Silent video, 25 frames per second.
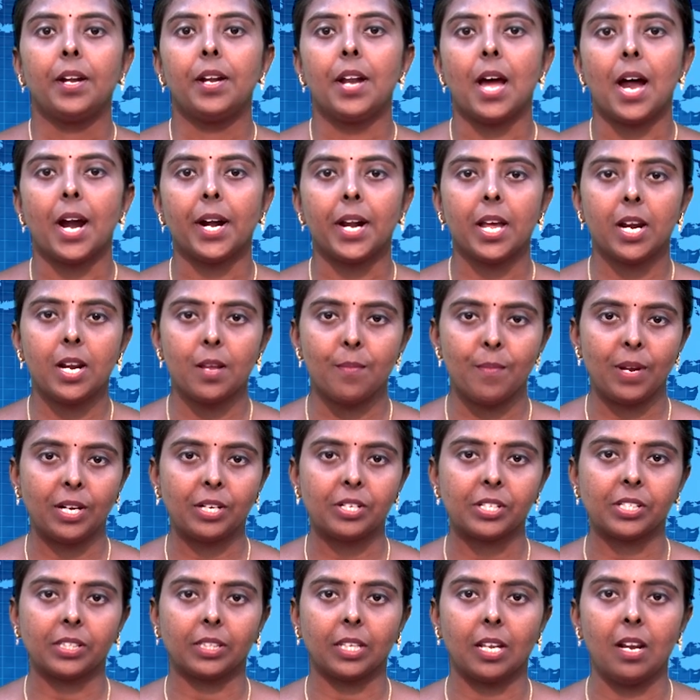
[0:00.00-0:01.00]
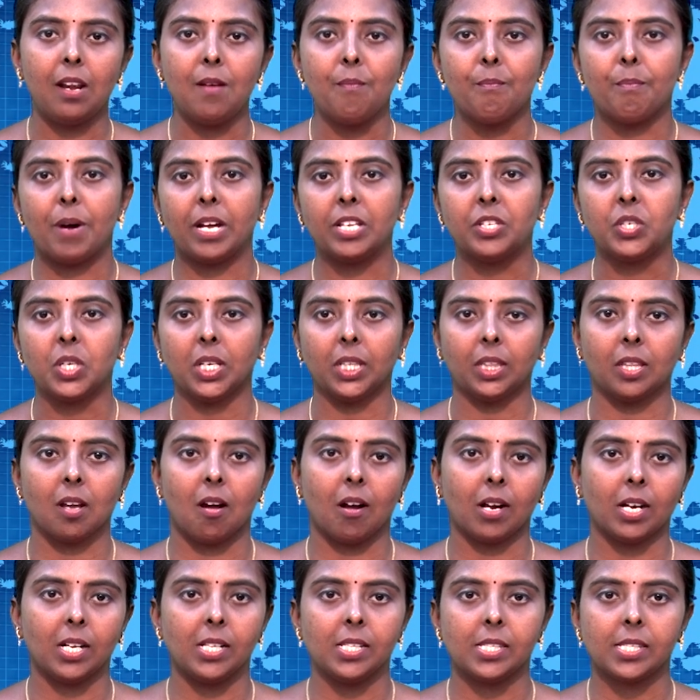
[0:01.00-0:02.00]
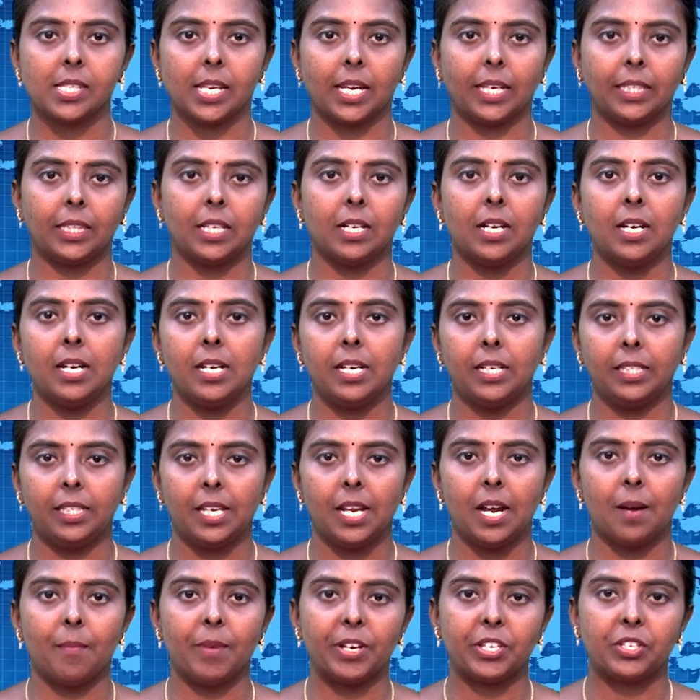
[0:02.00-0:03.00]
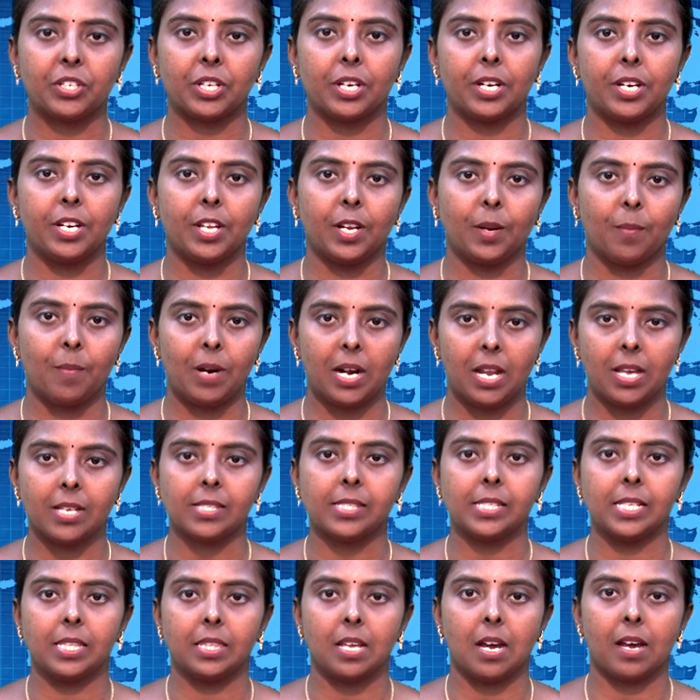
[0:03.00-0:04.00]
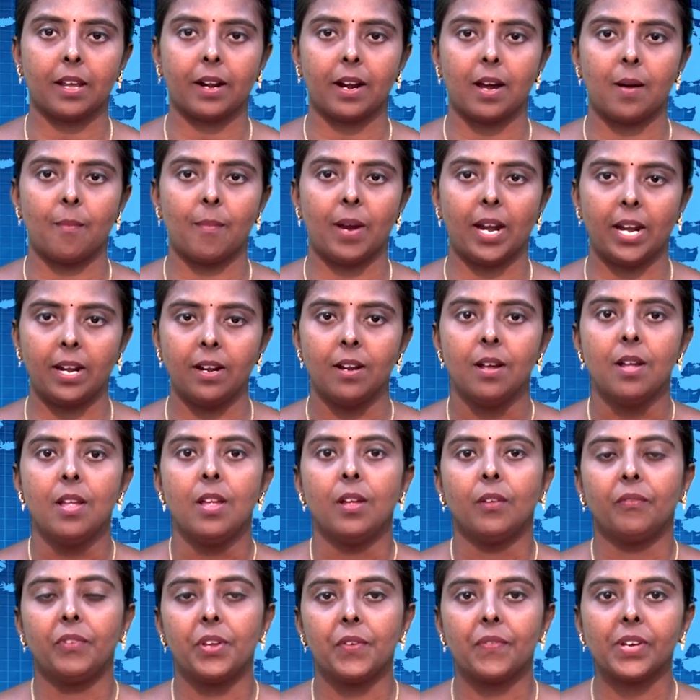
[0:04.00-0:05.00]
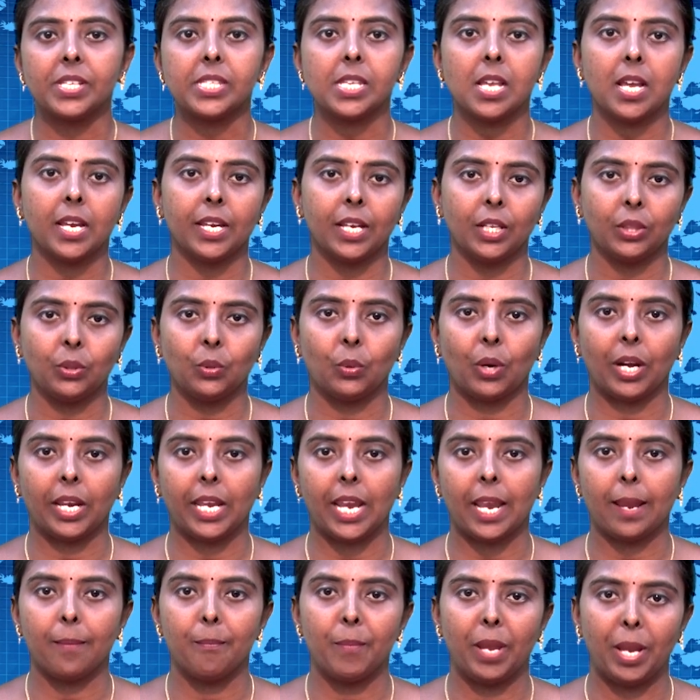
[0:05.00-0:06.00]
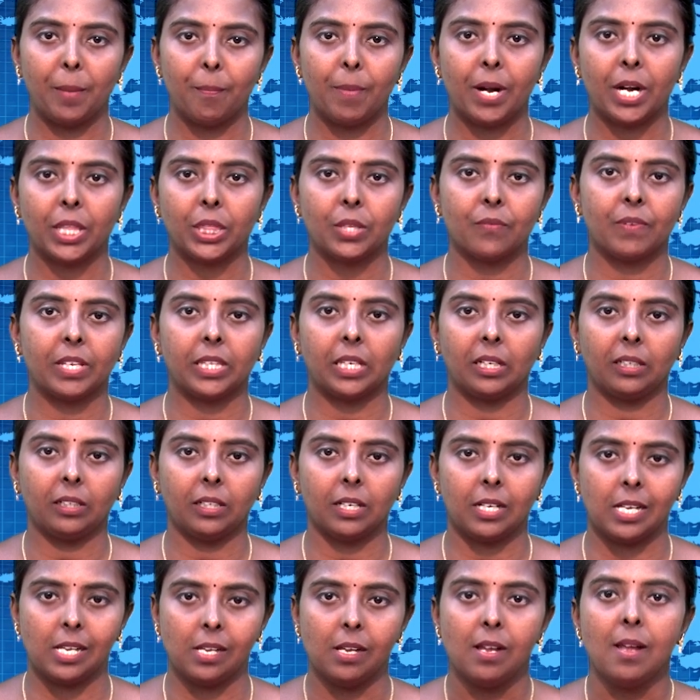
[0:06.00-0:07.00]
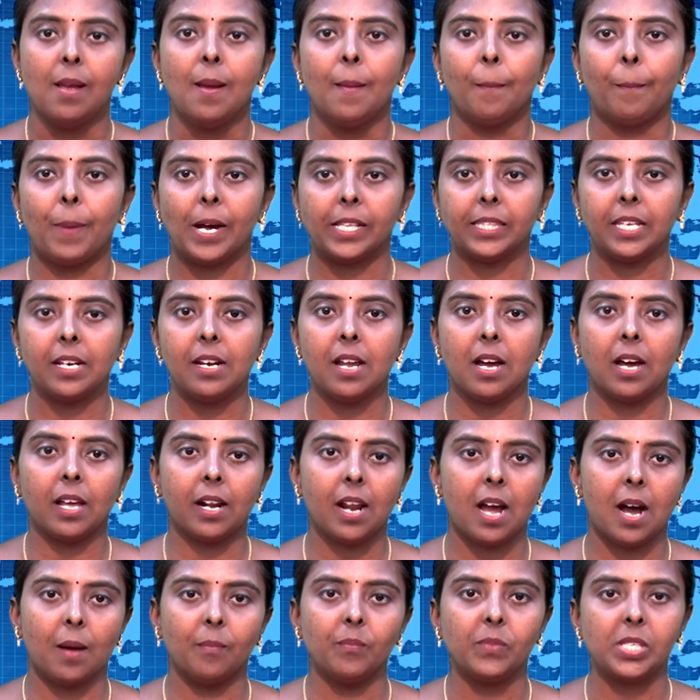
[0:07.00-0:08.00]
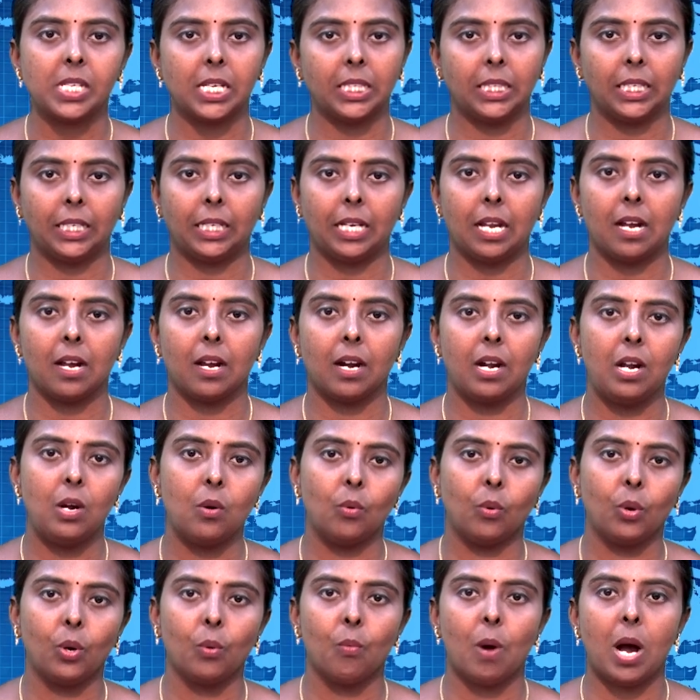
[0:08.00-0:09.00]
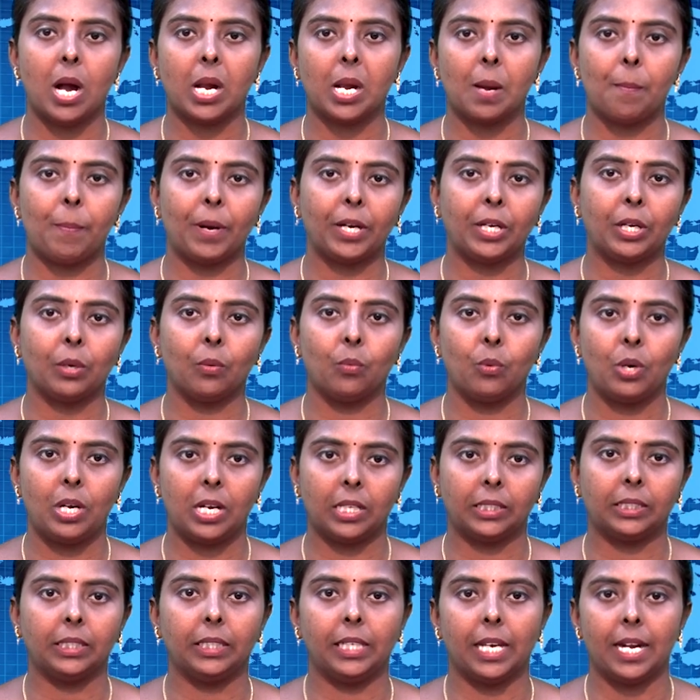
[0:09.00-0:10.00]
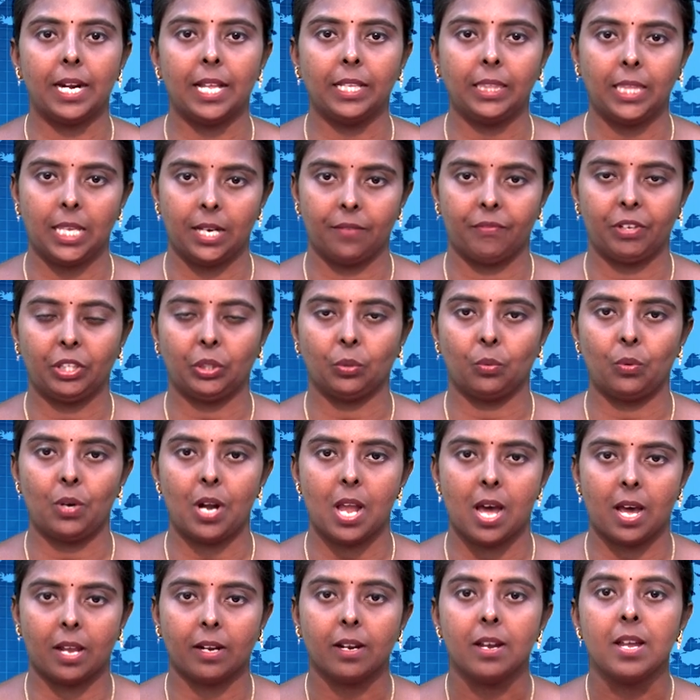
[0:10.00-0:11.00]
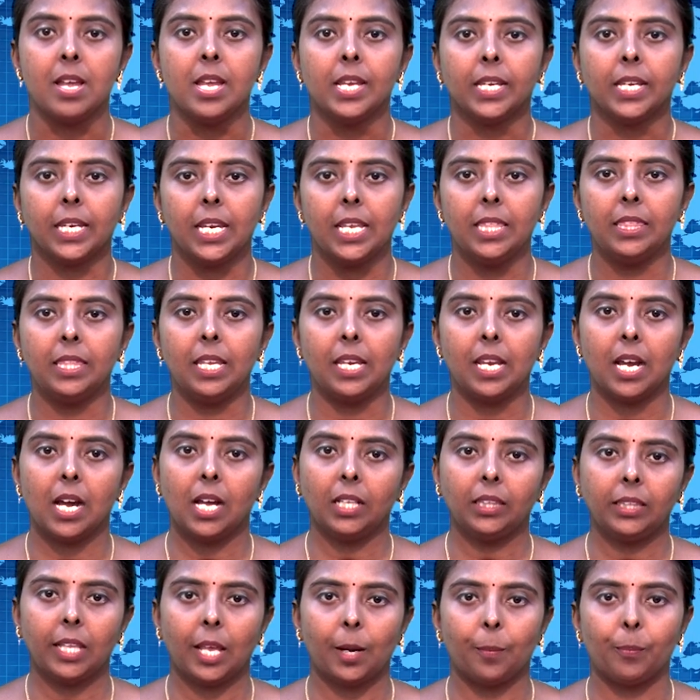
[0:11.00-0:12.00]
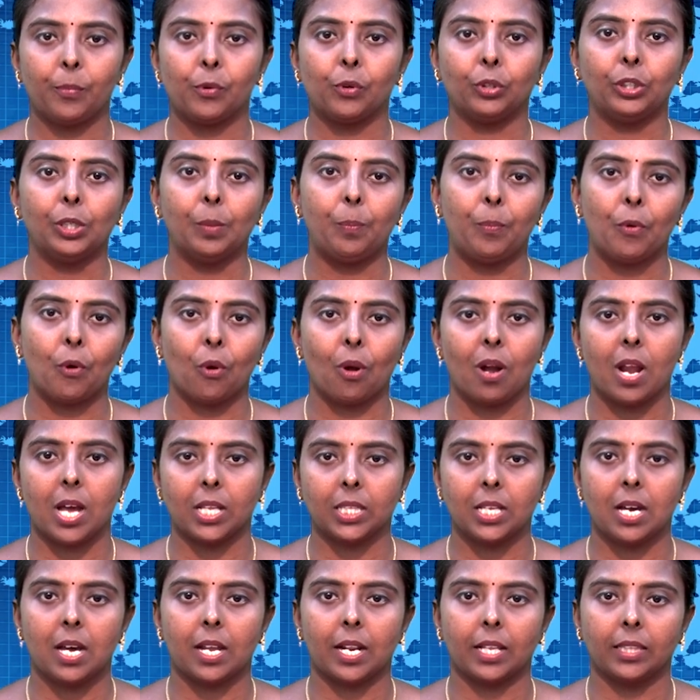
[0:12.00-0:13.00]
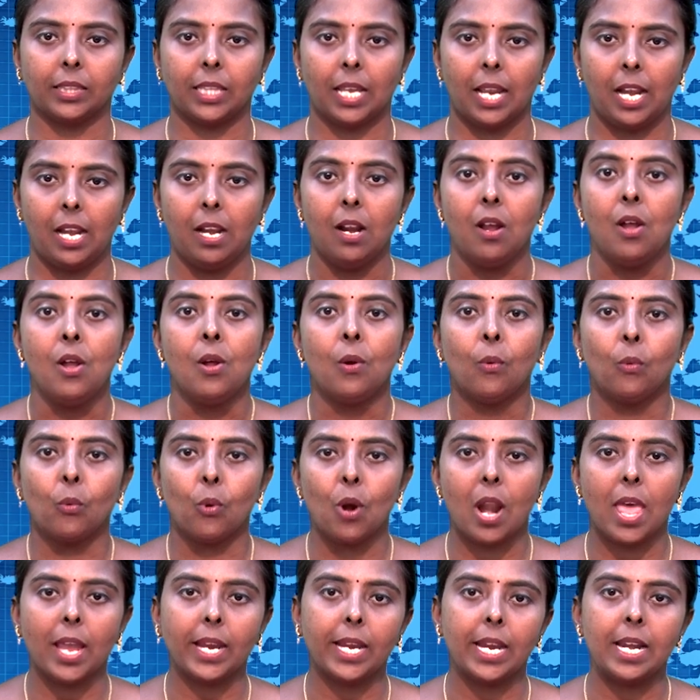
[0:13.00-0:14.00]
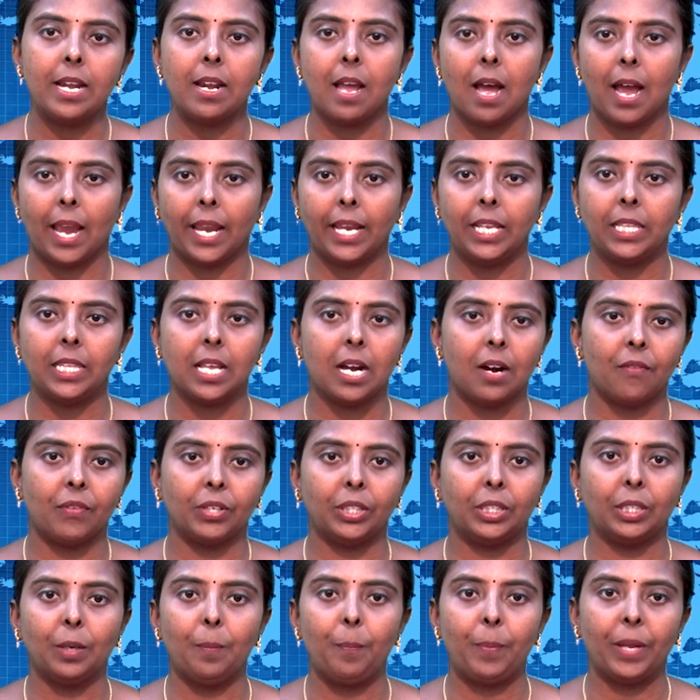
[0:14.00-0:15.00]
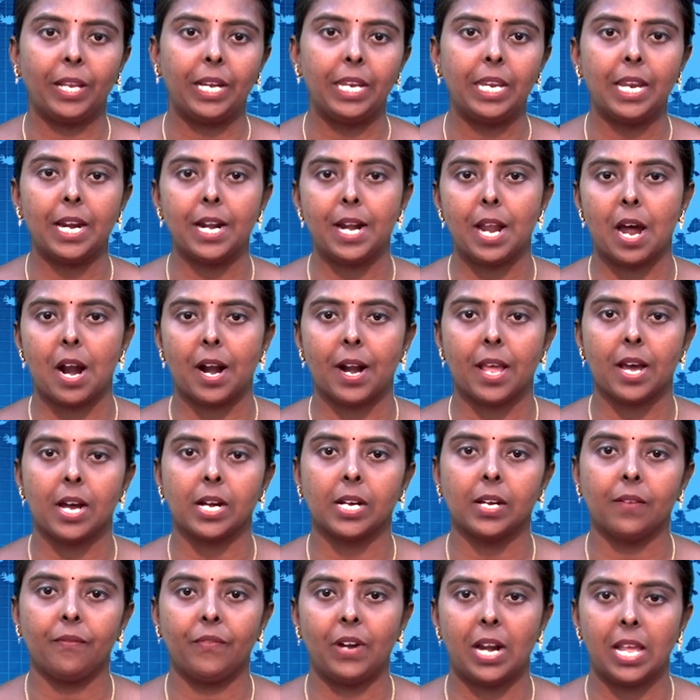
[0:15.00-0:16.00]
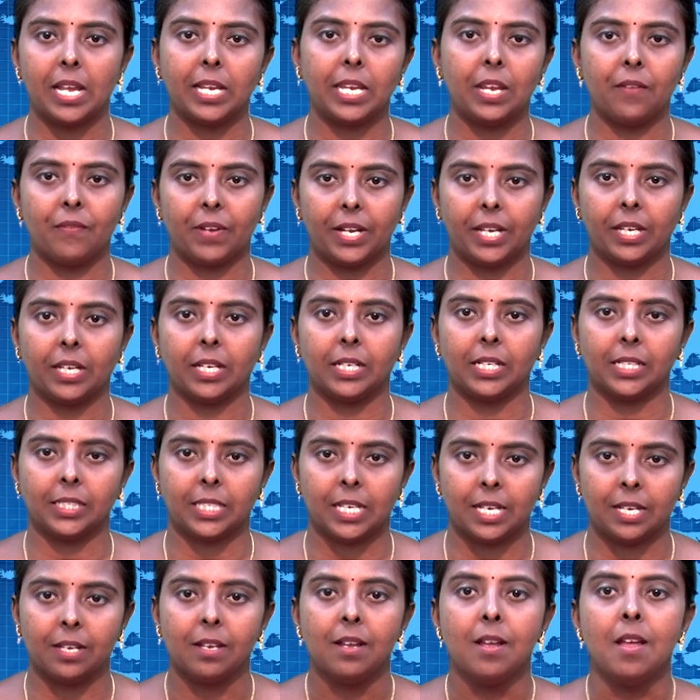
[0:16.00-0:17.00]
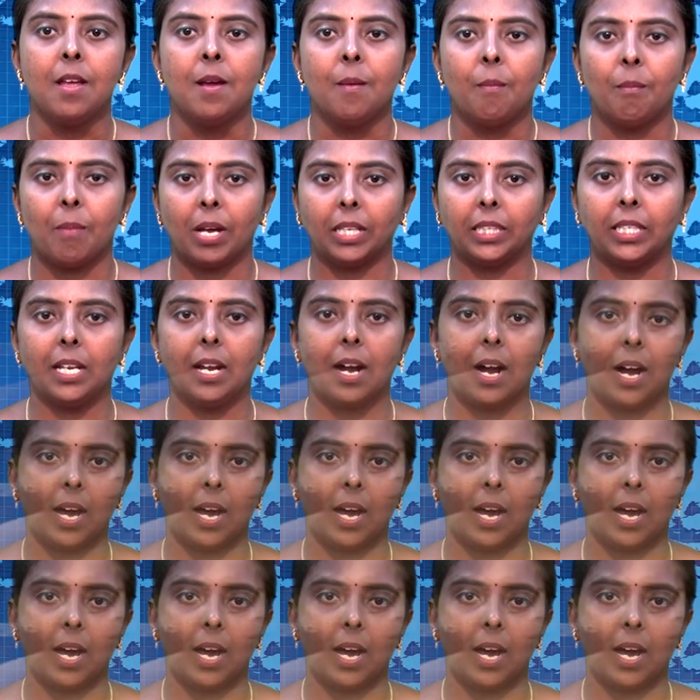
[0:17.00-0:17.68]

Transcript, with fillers: நாடாளுமன்றத்தில் பட்ஜெட் தாக்கல் செய்த நிதியமைச்சர் நிர்மலா சீதாராமன் விவசாய துறையை மேம்படுத்துவதற்கு பதினாறு அம்ச திட்டங்கள் உருவாக்கப்பட்டு உள்ளது என தெரிவித்துள்ளார் இந்தியா தற்போது பொருளாதாரத்தில் உலகின் ஐந்தாவது பெரிய நாடாக விளங்கி வருகிறது மத்திய